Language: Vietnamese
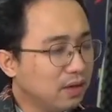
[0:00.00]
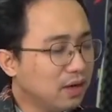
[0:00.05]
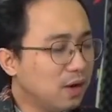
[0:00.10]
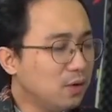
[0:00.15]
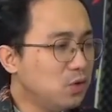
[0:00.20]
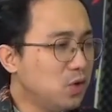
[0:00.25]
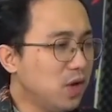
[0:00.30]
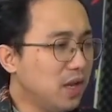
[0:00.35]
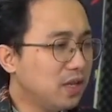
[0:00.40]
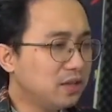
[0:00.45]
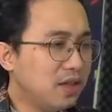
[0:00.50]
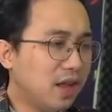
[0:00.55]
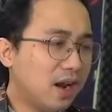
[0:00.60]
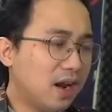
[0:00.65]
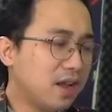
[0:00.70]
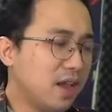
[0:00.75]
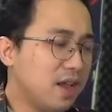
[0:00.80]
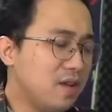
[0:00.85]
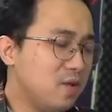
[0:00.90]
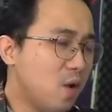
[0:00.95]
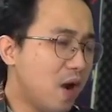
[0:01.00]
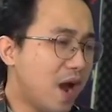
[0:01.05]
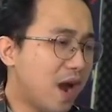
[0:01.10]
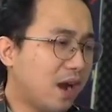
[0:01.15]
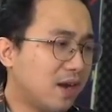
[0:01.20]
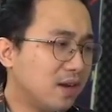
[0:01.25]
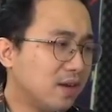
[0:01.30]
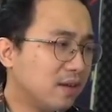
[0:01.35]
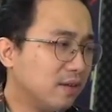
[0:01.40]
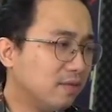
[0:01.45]
Câu chuyện thật là kinh
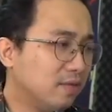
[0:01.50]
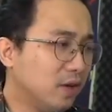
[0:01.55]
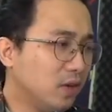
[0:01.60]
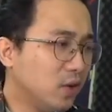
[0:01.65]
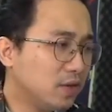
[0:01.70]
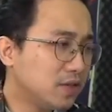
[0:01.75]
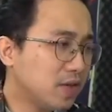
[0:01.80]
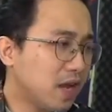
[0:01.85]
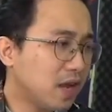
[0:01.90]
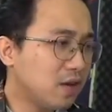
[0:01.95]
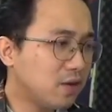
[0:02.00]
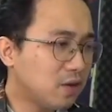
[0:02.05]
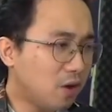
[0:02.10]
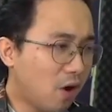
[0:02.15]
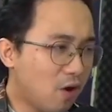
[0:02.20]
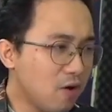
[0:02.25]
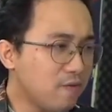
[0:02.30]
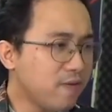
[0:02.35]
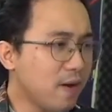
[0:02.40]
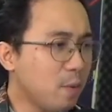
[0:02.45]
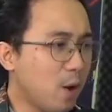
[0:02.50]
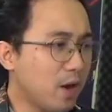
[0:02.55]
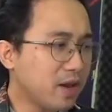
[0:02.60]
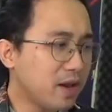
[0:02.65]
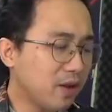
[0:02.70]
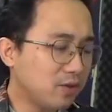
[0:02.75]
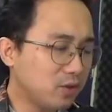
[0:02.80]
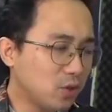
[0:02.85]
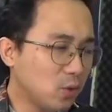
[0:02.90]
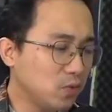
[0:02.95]
hoàng, với tội danh khó pháp luật
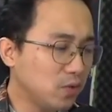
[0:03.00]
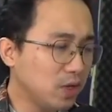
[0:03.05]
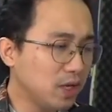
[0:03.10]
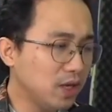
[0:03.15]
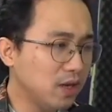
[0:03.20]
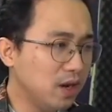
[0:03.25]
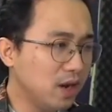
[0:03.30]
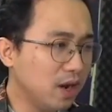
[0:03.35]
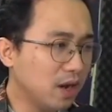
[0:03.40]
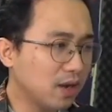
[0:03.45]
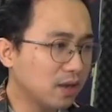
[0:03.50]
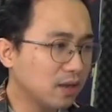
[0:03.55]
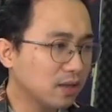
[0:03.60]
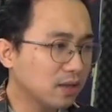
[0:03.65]
nào dung thứ được.